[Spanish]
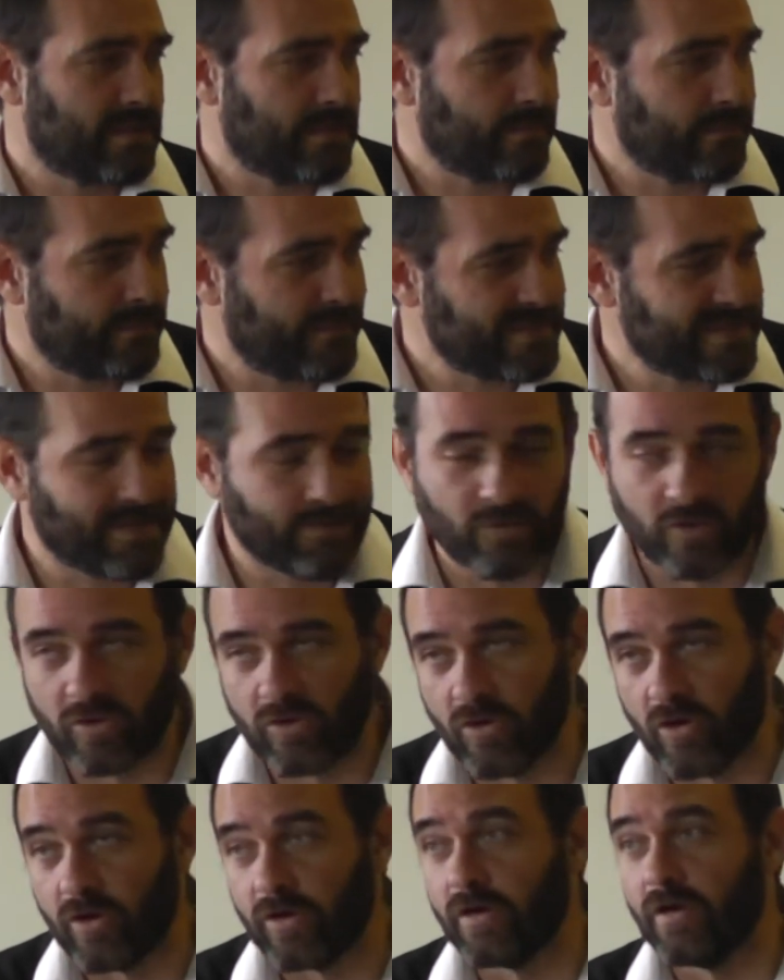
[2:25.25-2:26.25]
empezamos
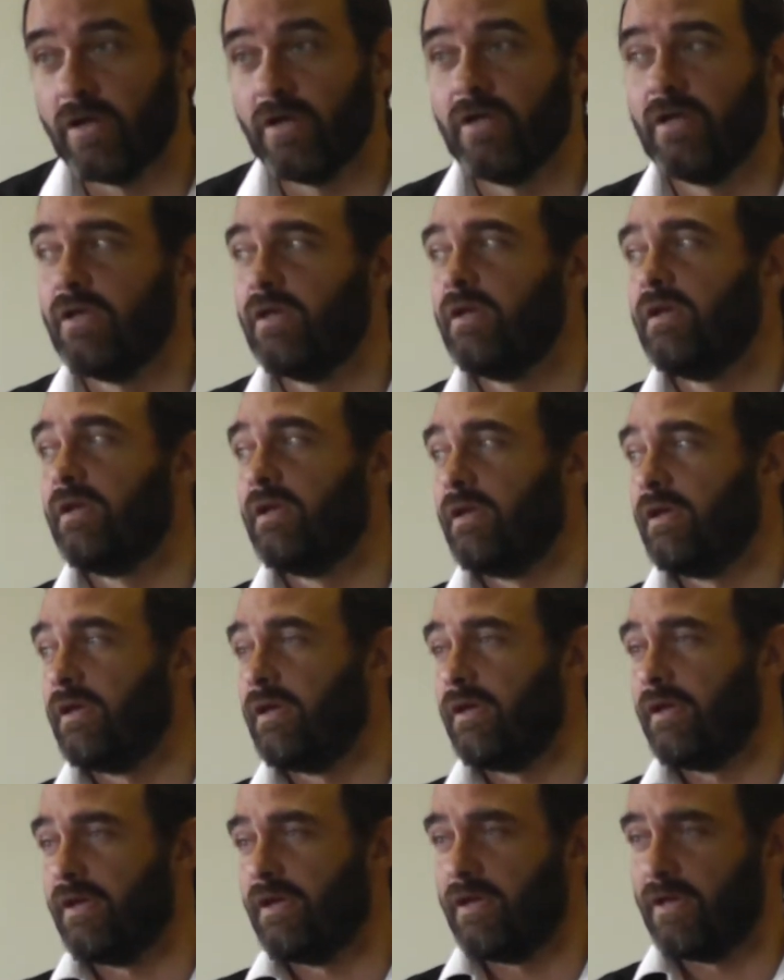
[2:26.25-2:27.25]
con
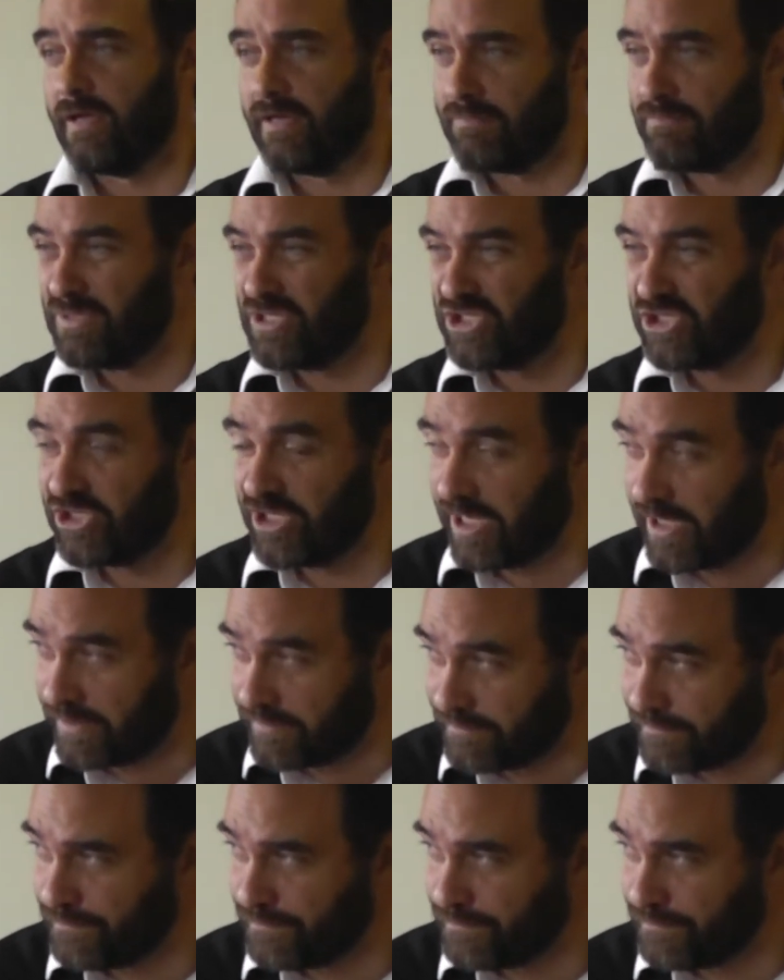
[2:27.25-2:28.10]
eh, Mishnah?